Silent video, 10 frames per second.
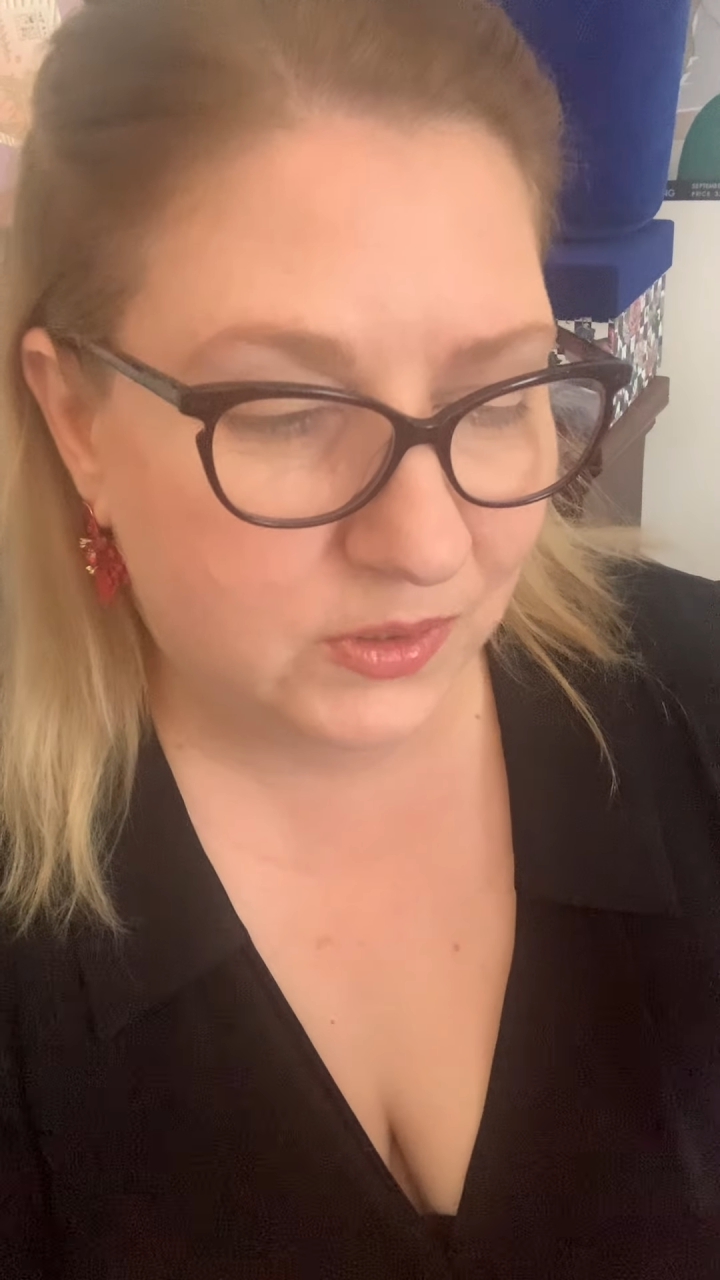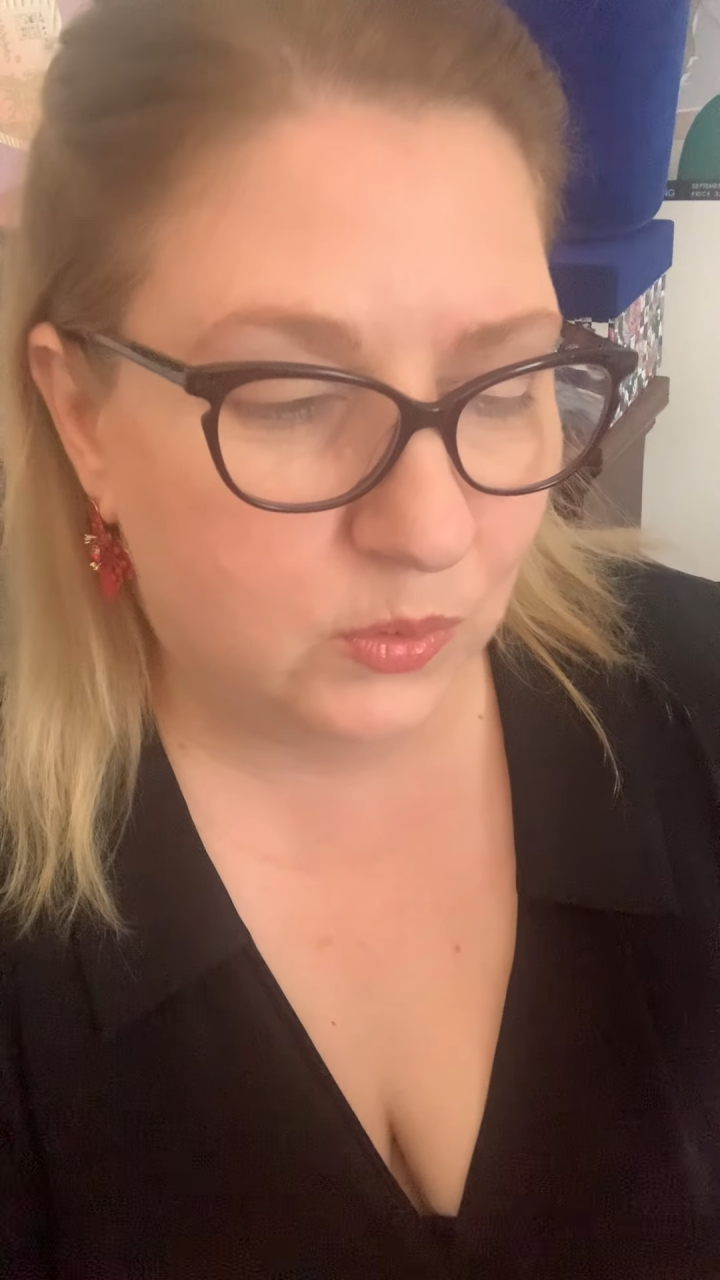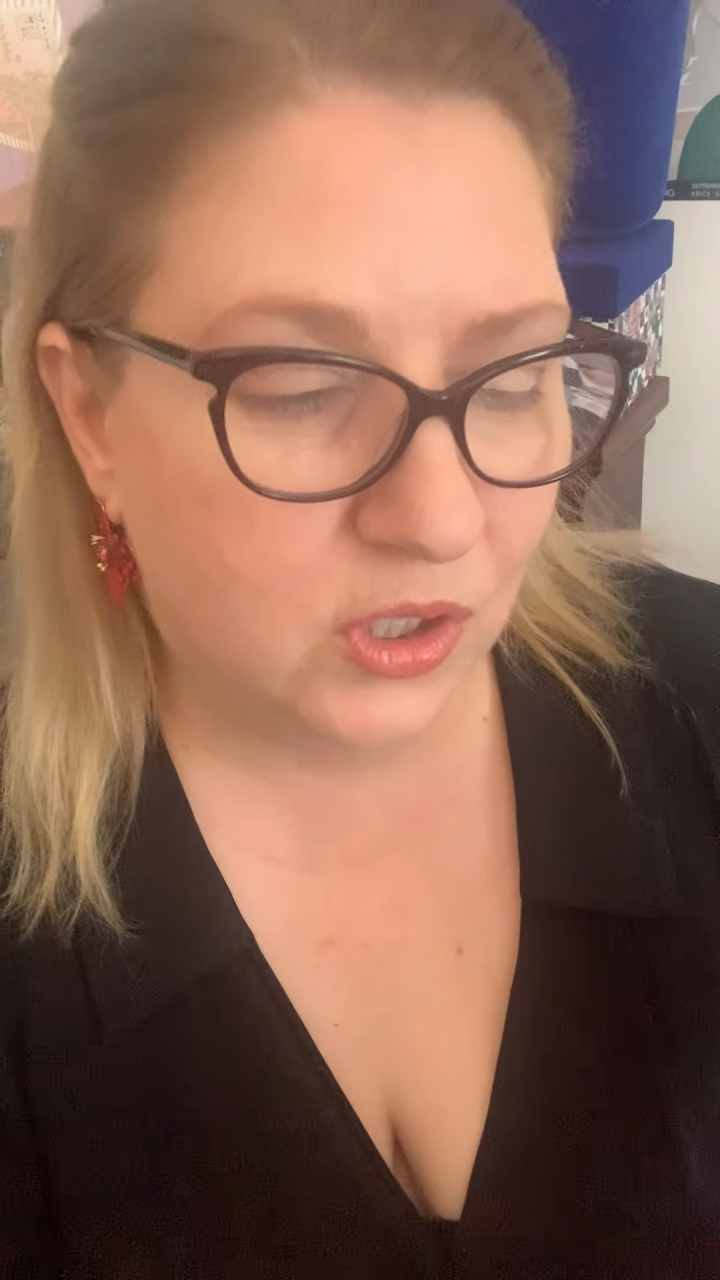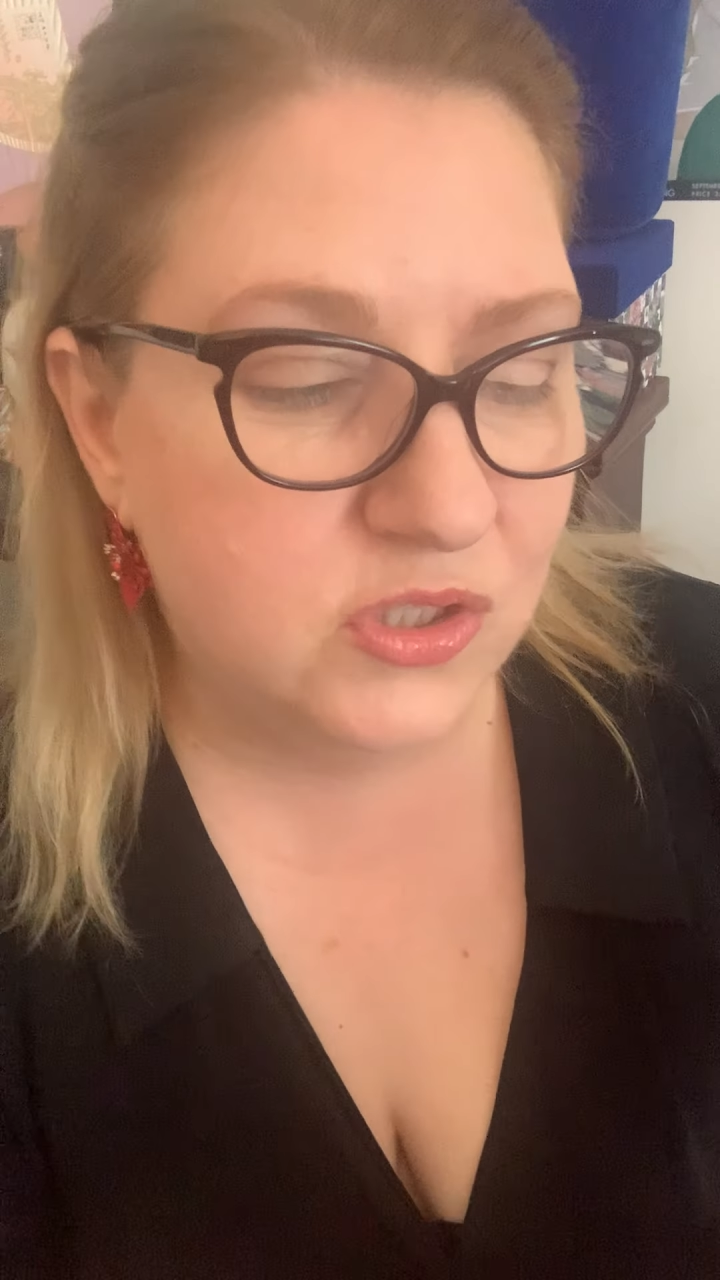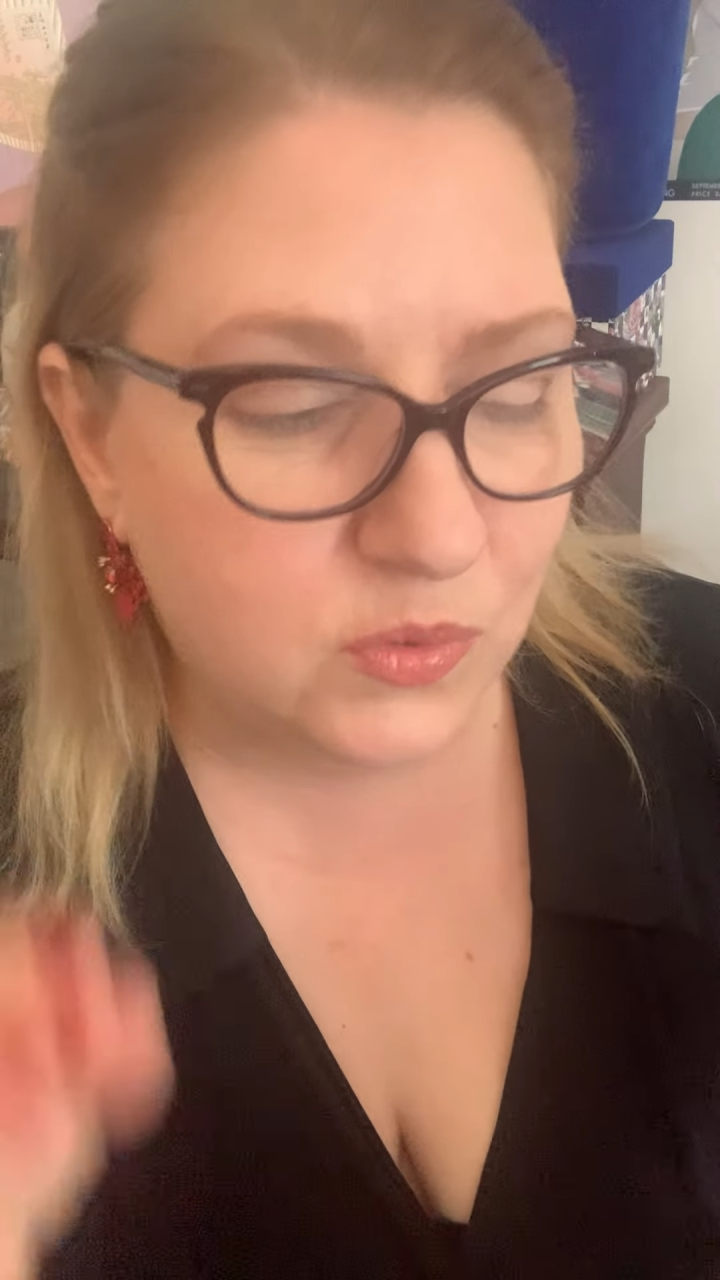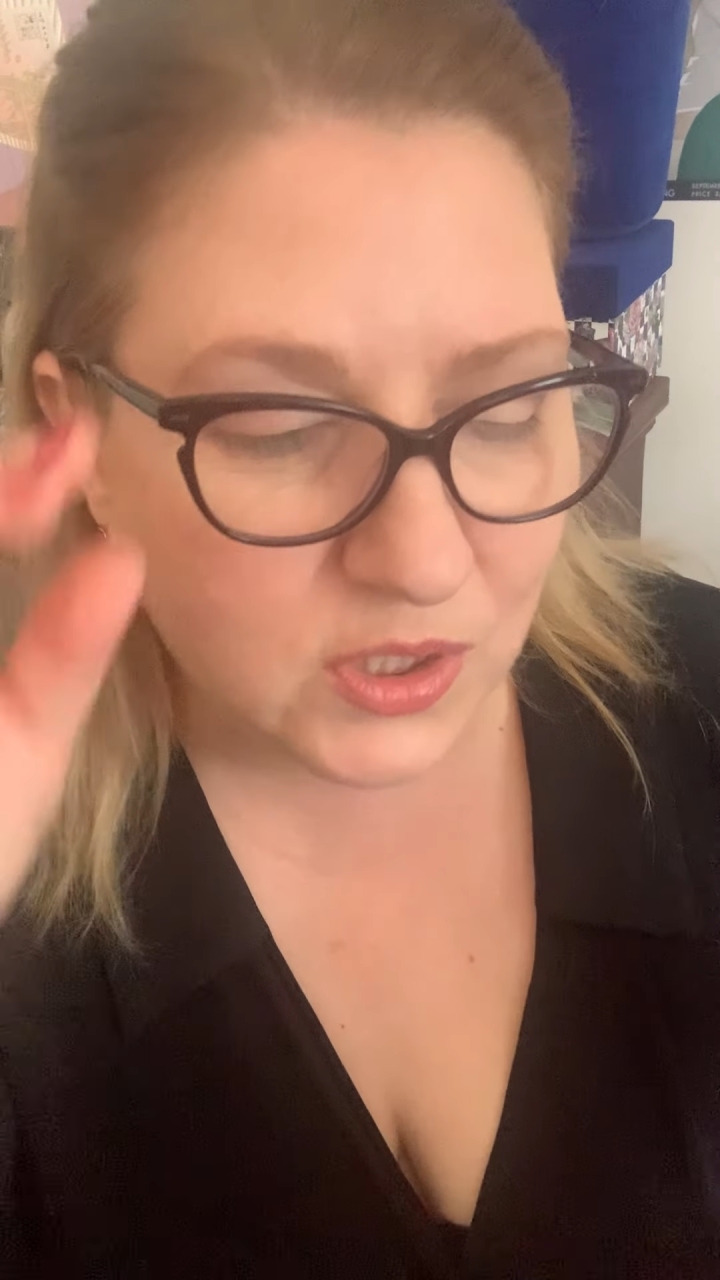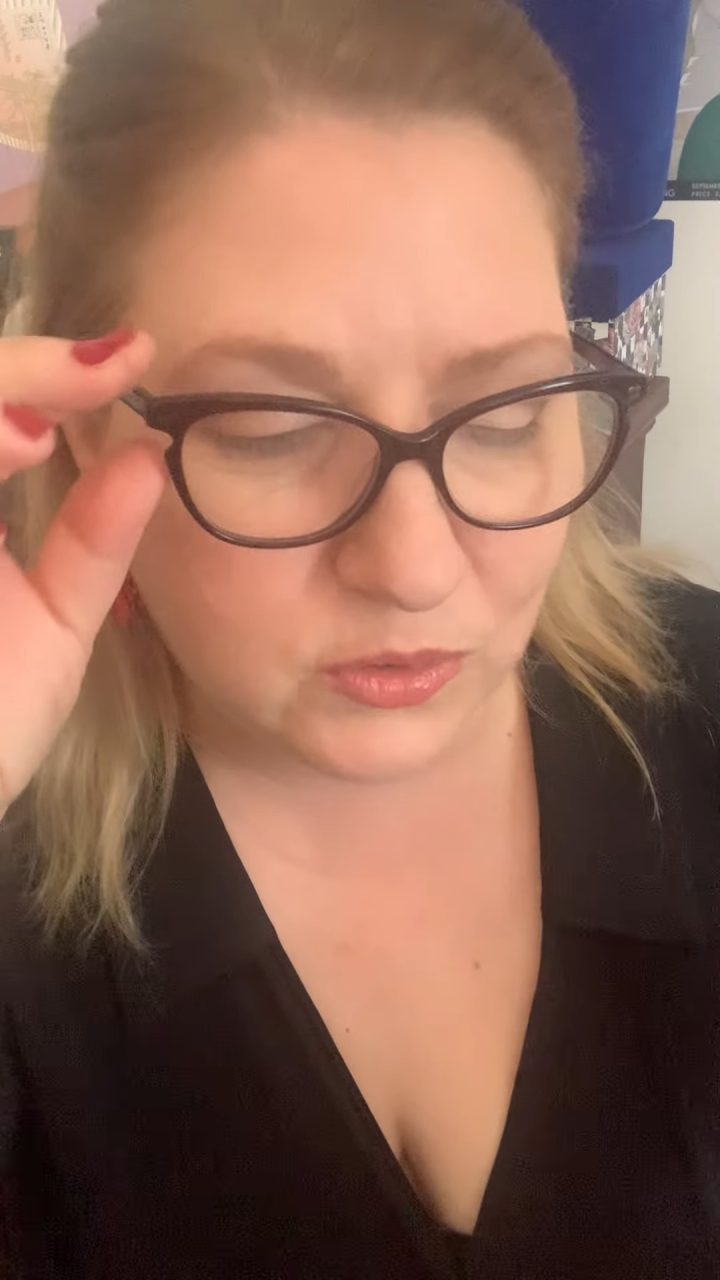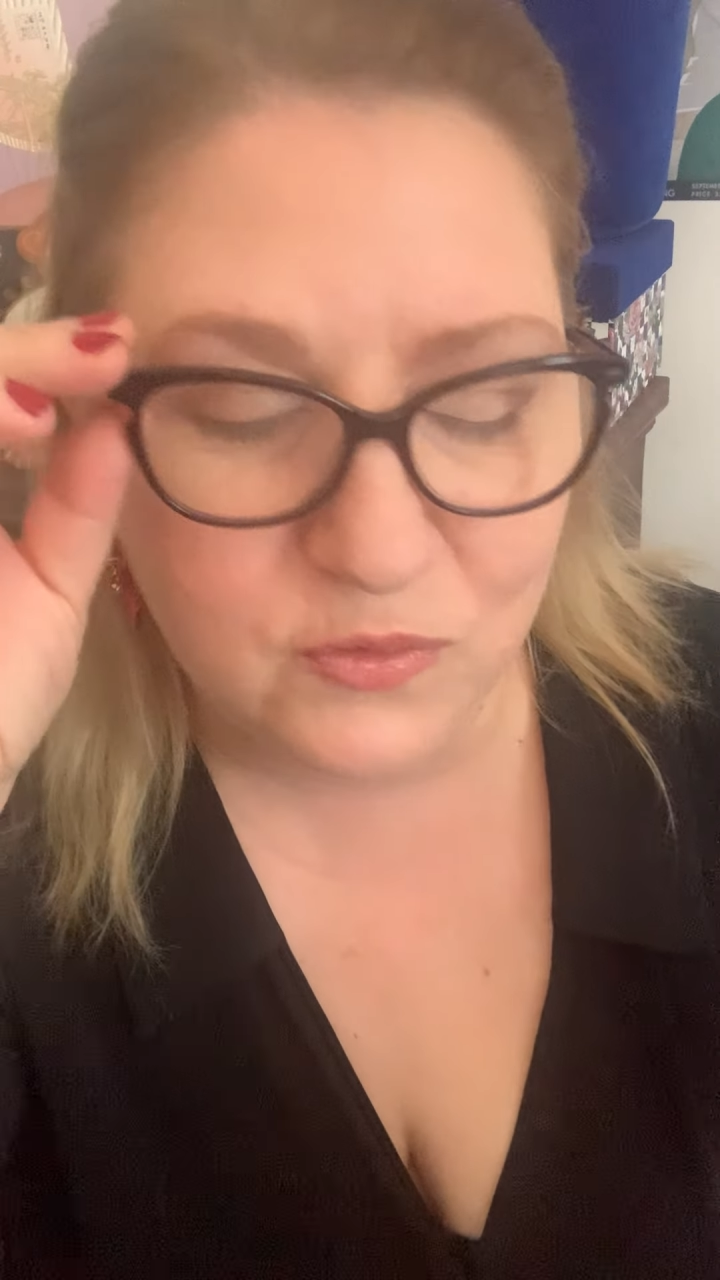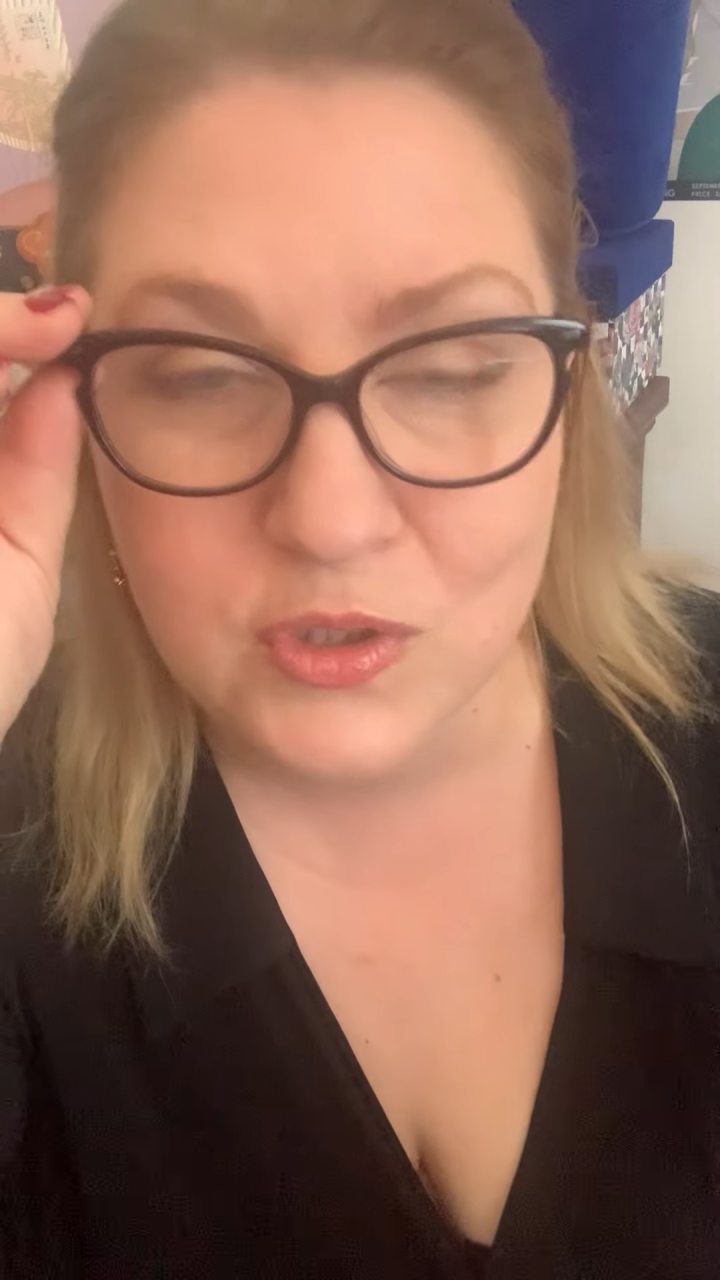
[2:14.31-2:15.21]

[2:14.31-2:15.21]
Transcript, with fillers: Urodził się